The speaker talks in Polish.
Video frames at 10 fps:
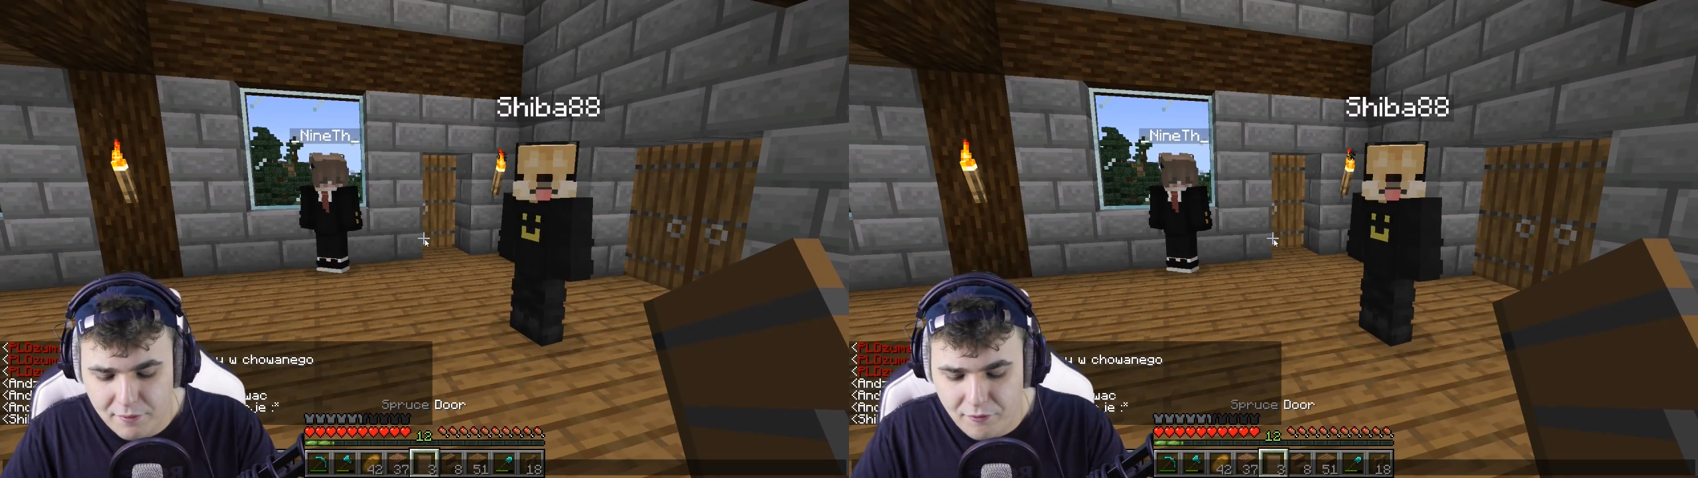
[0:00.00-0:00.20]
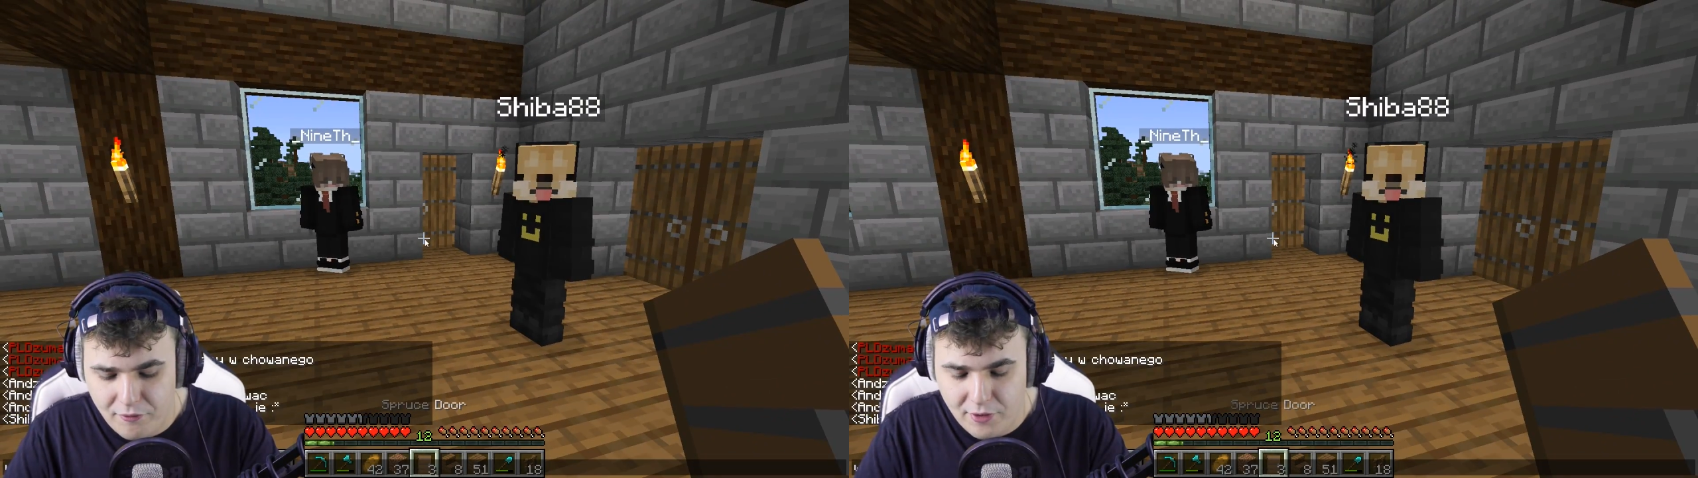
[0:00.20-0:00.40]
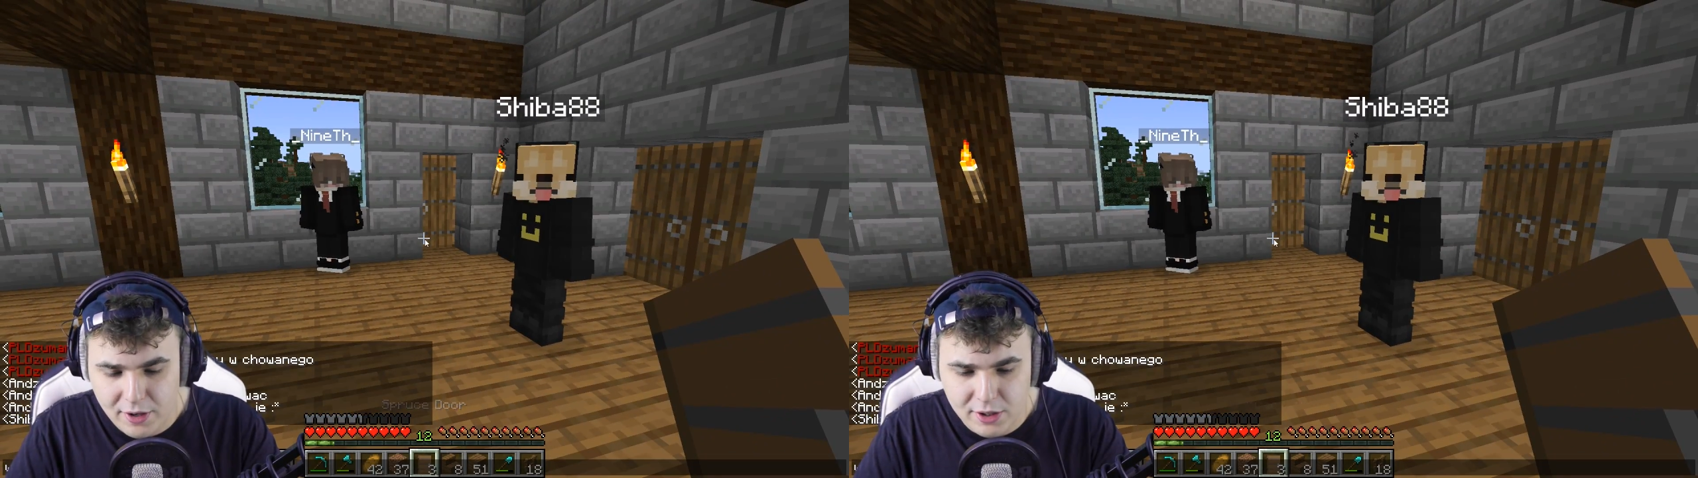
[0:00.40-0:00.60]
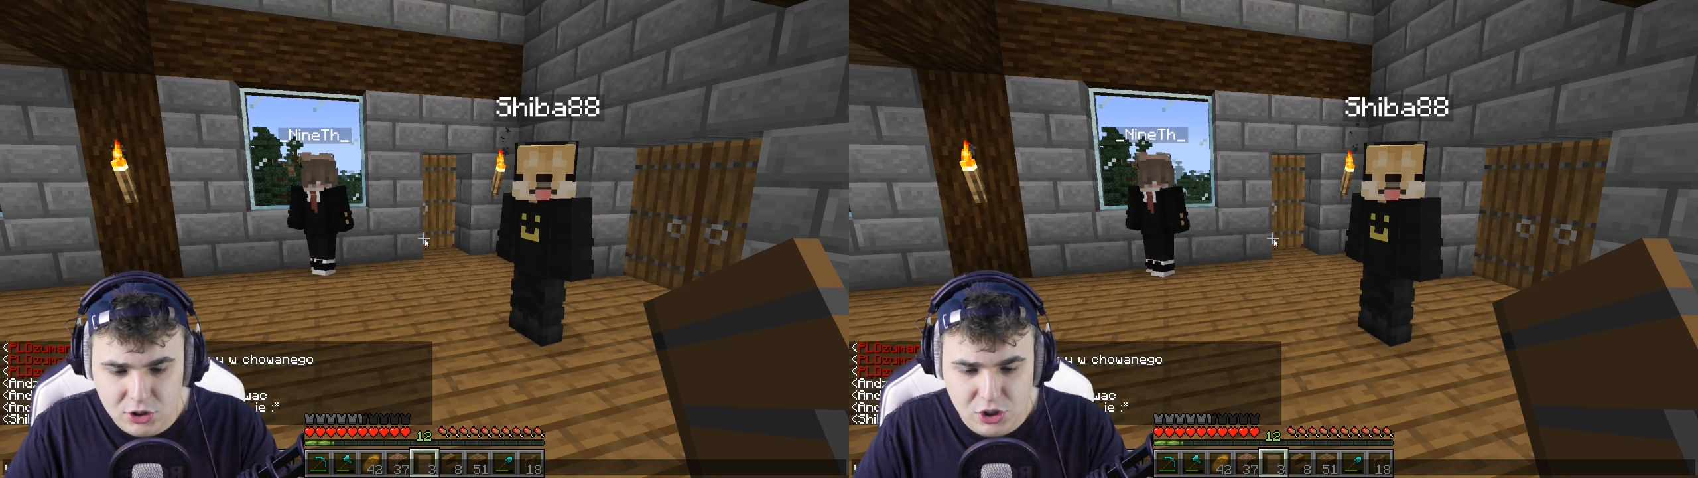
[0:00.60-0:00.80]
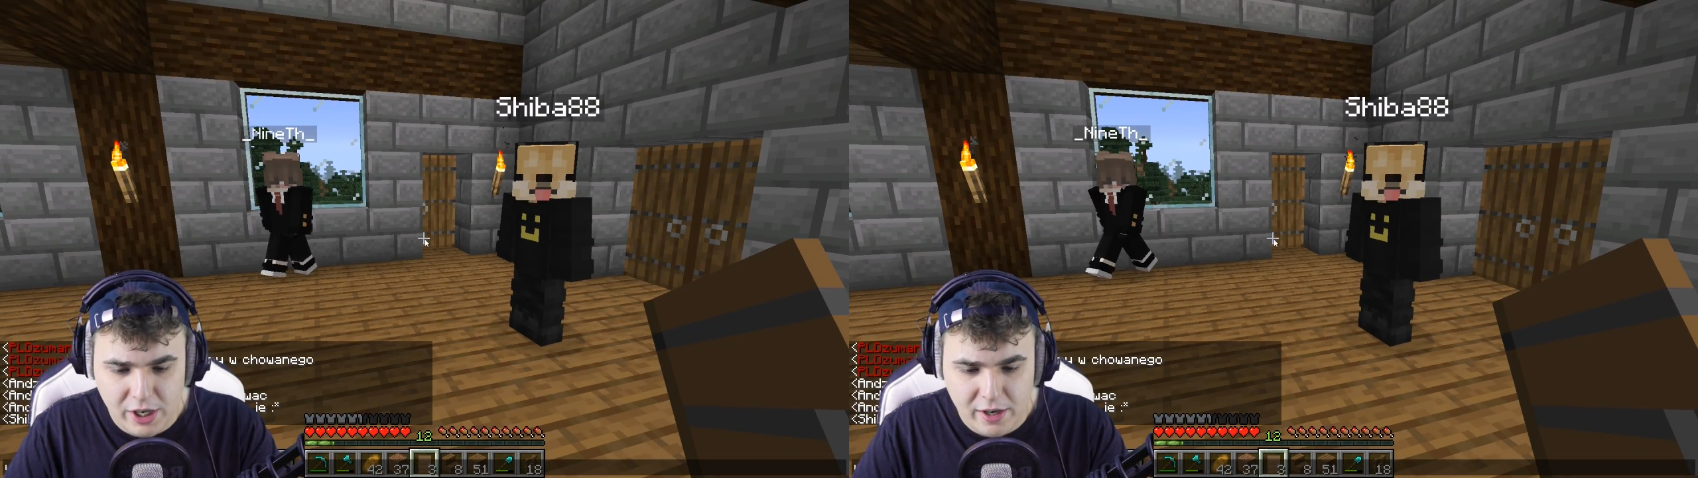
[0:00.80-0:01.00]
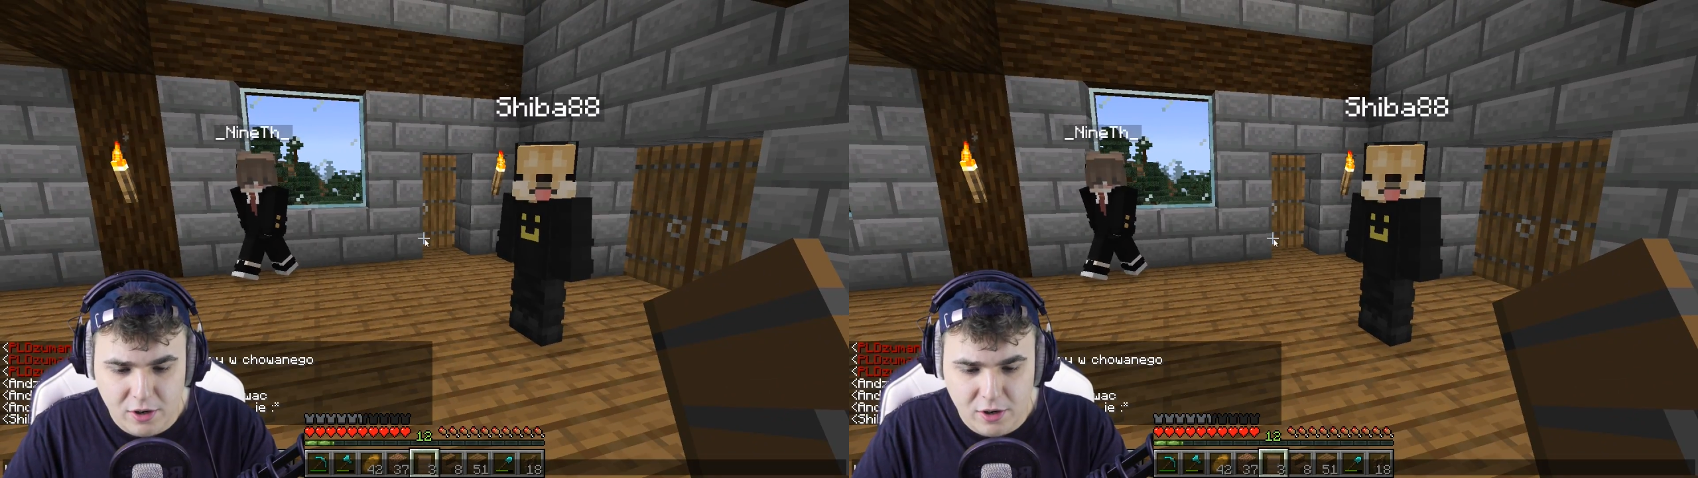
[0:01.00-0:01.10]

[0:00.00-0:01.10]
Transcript: Wy się